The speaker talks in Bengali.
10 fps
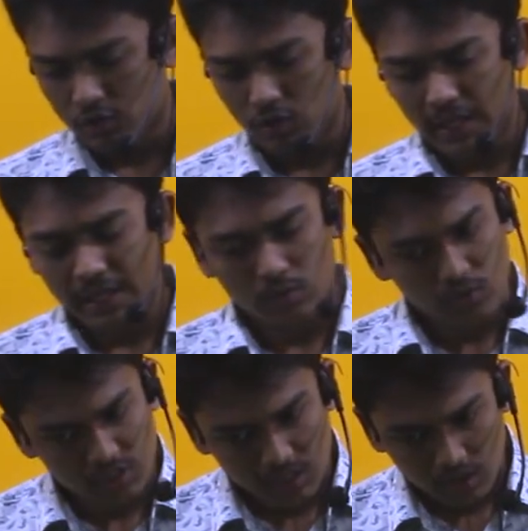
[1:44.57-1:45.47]
আসলে এই
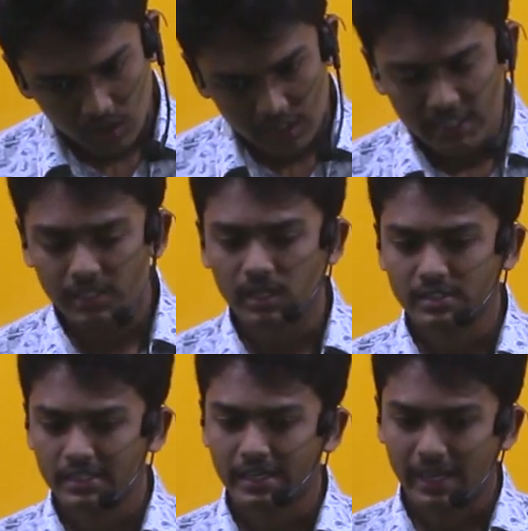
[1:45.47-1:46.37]
কোশ্চিনটা করা ঠিক না
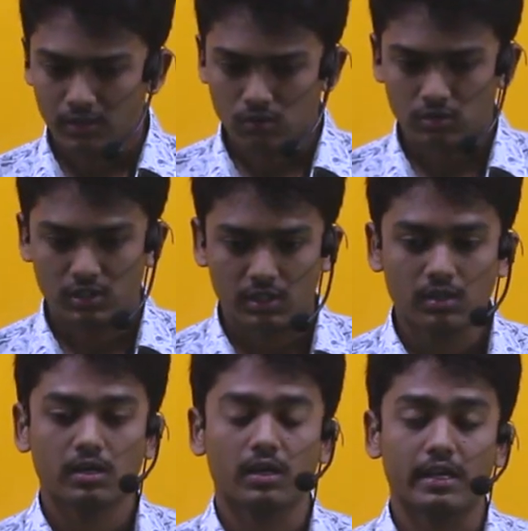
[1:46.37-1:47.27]
যে এটা কেন হচ্ছে
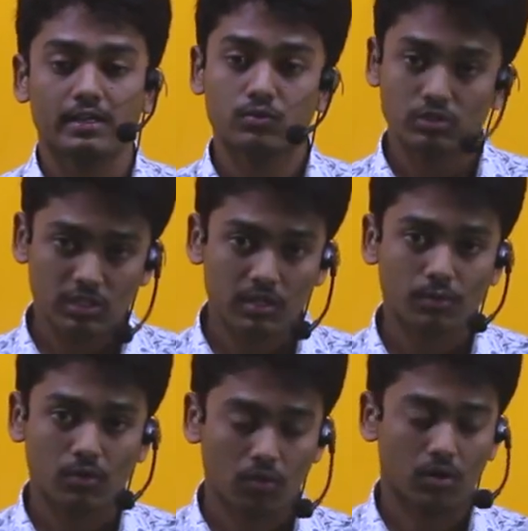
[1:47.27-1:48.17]
এই কোশ্চিনটা
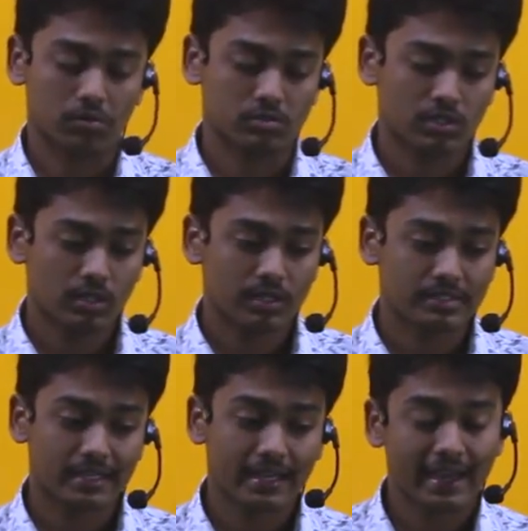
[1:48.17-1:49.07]
বরং করা উচিত
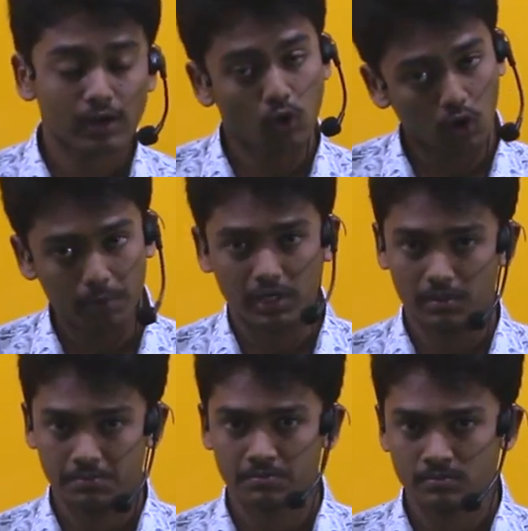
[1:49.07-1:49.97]
যে এটা কেন হবে
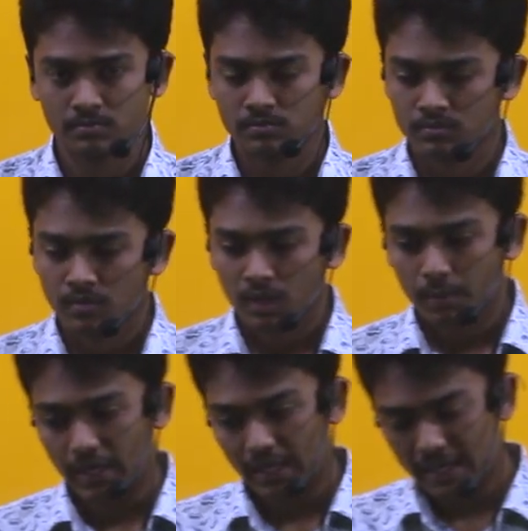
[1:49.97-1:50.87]
না মানে